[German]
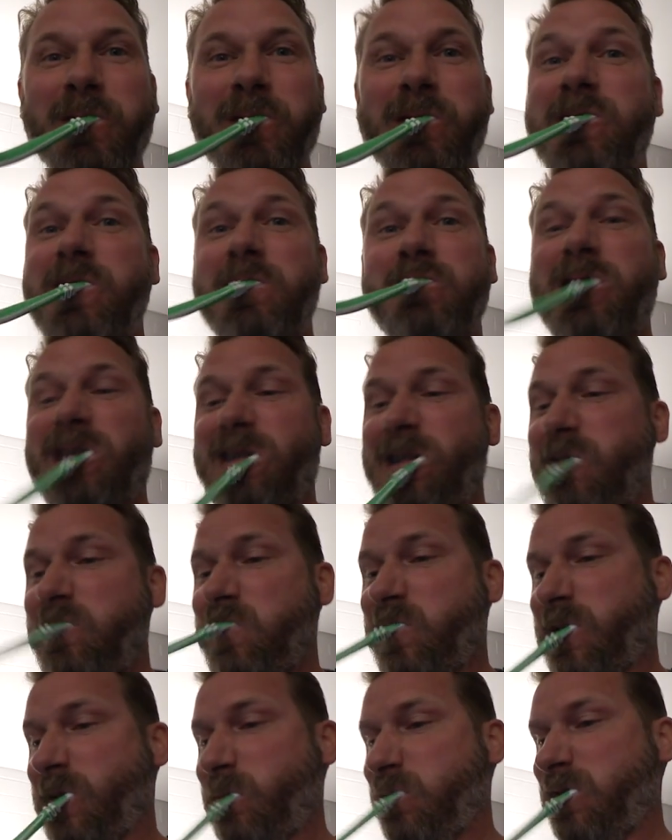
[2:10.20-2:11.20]
nee, ich mach's
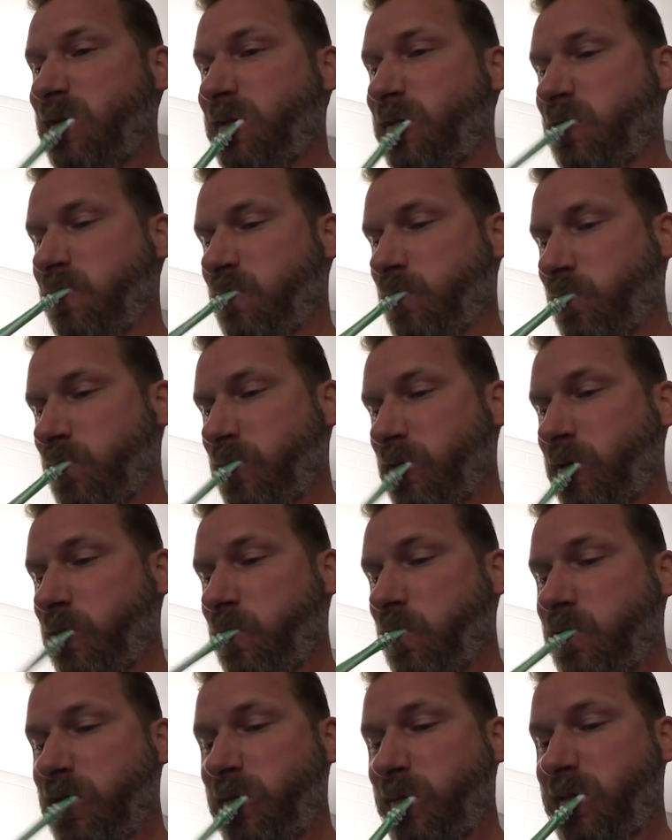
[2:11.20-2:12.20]
einfacher, pass auf. Ich
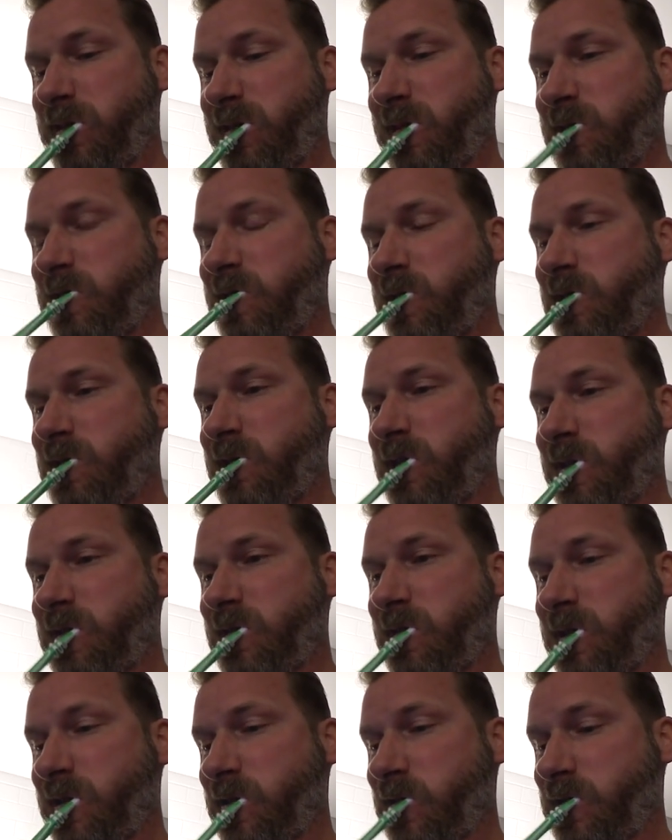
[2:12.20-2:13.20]
rufe nochmal Eike an, der hat
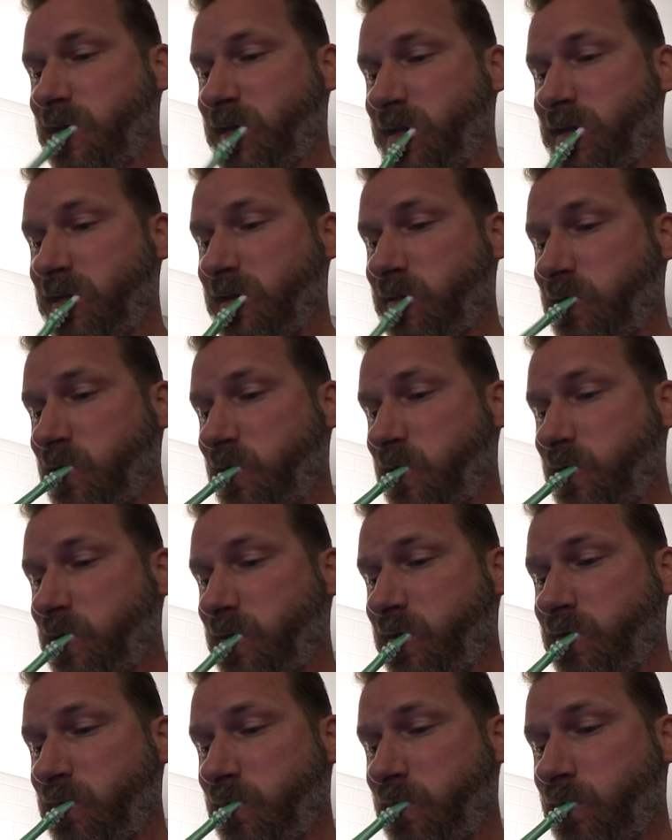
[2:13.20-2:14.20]
ja gerade eine Standleitung zu
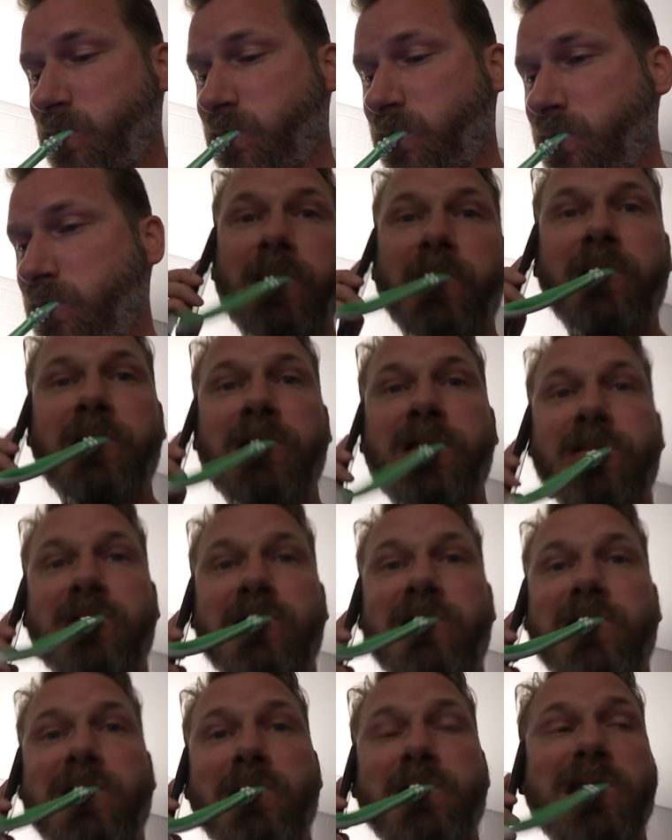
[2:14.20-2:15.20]
uns. Und dann
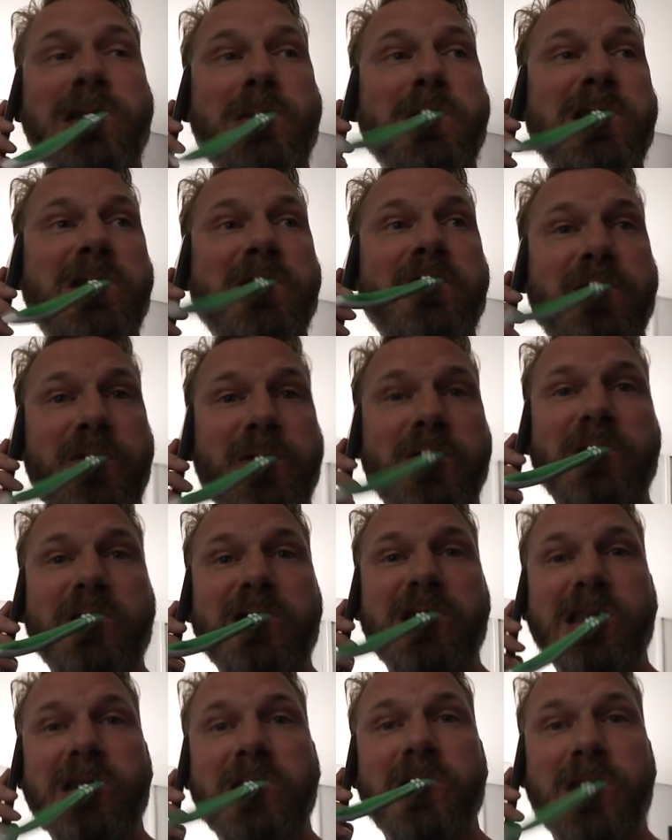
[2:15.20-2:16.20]
soll er mir nämlich ein Foto
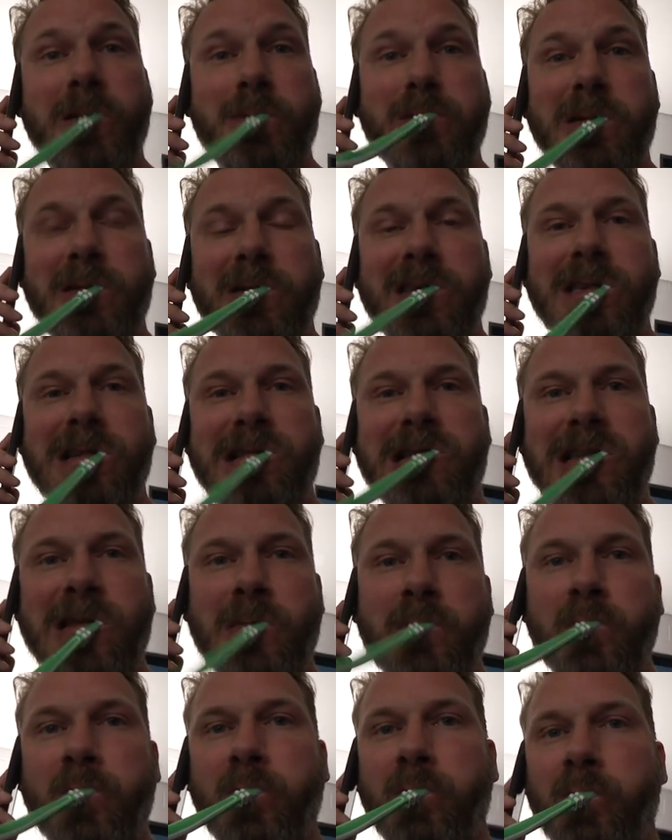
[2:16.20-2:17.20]
schicken und das baue ich hier ein.